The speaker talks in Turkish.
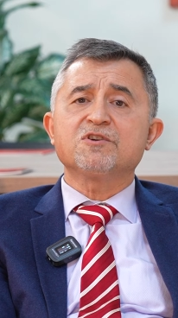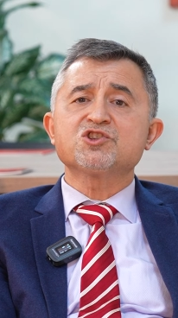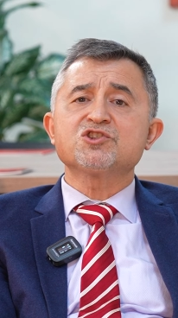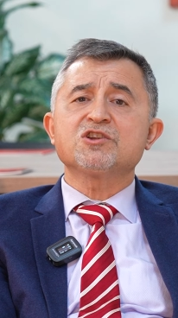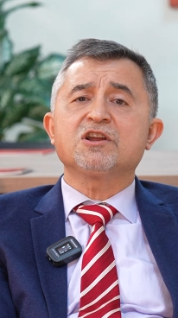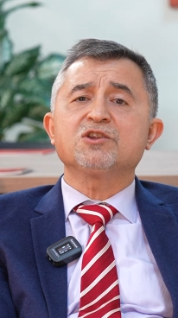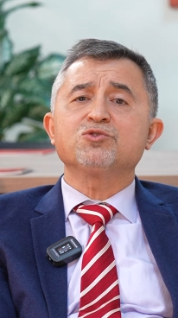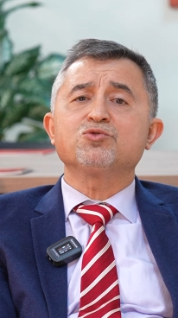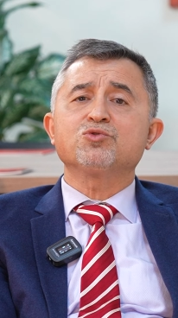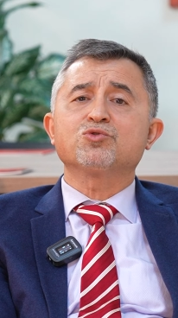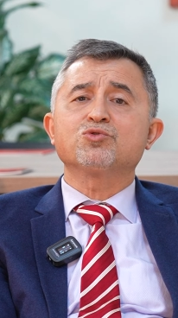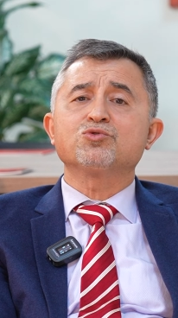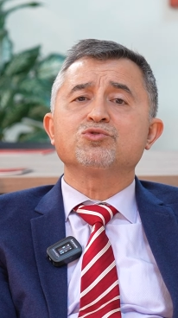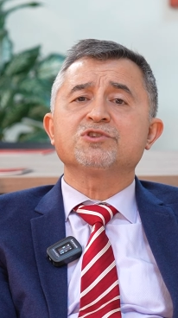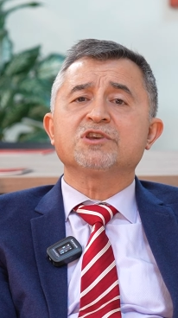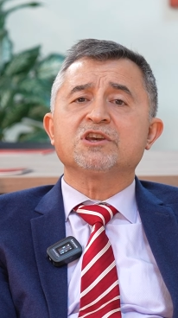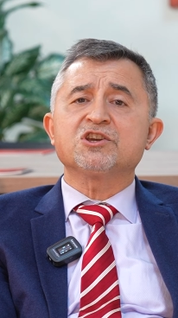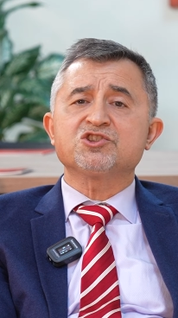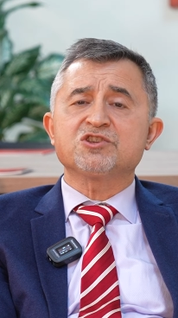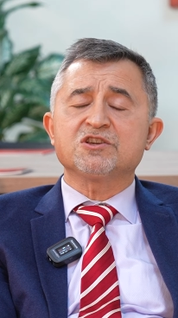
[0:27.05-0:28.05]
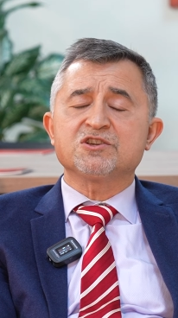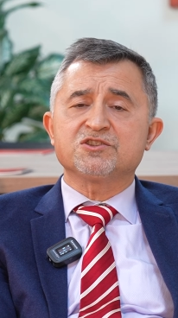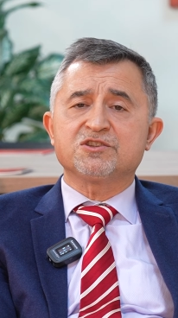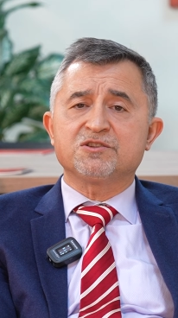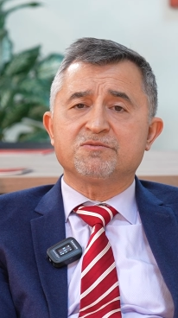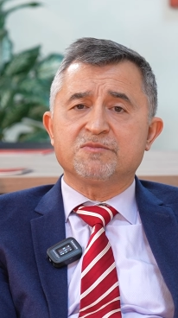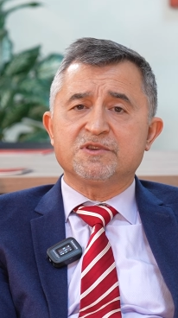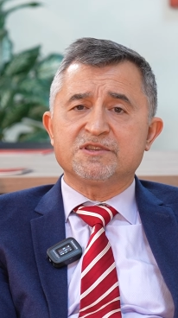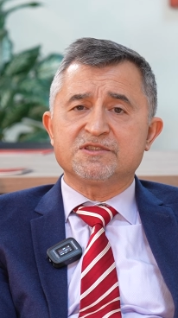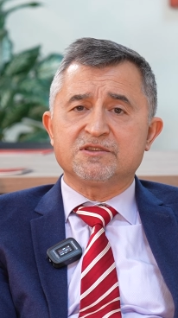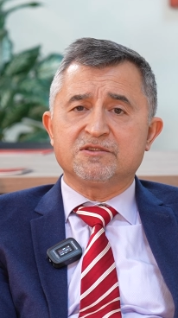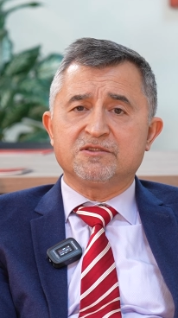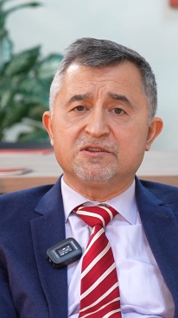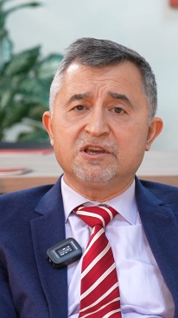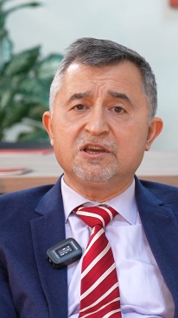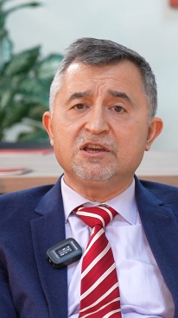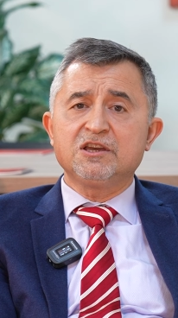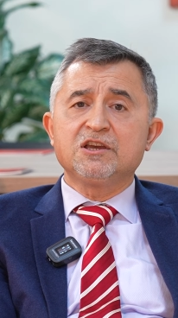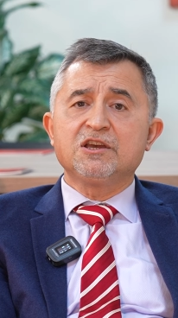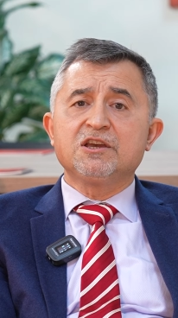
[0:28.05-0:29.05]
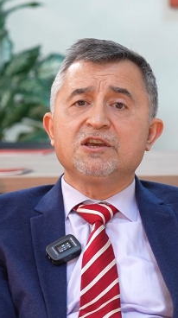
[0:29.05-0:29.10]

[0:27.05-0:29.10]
Vajinal dokunu gençleştirmesinde.